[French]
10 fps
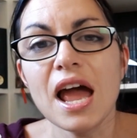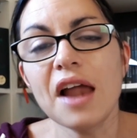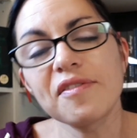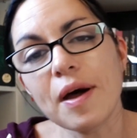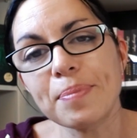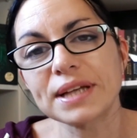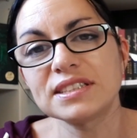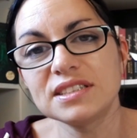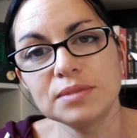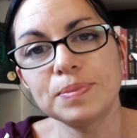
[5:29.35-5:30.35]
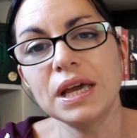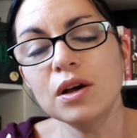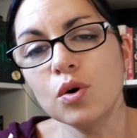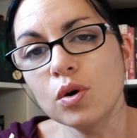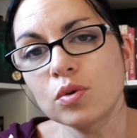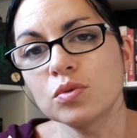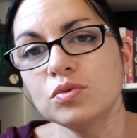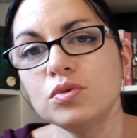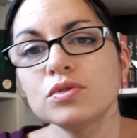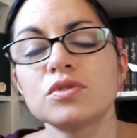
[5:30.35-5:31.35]
elle va participer au
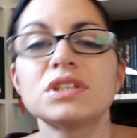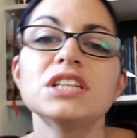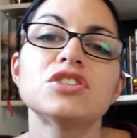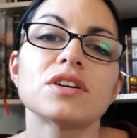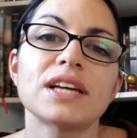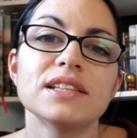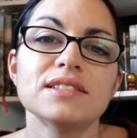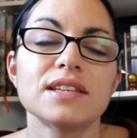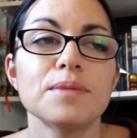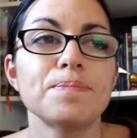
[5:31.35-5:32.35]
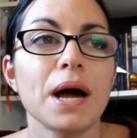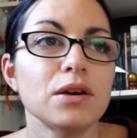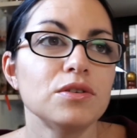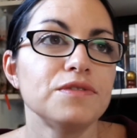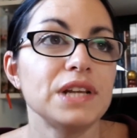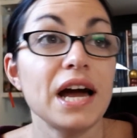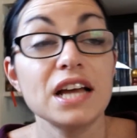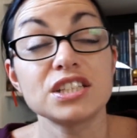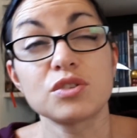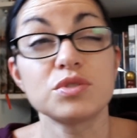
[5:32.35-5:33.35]
concours de quiche organisé par le
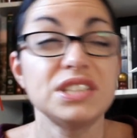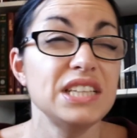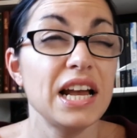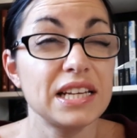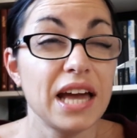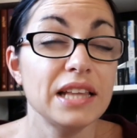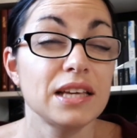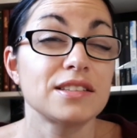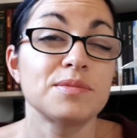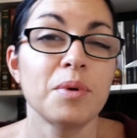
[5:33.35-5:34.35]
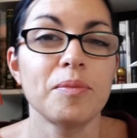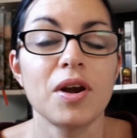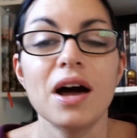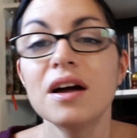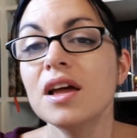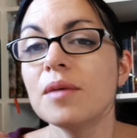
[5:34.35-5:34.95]
village et que si elle gagne à ce moment-là,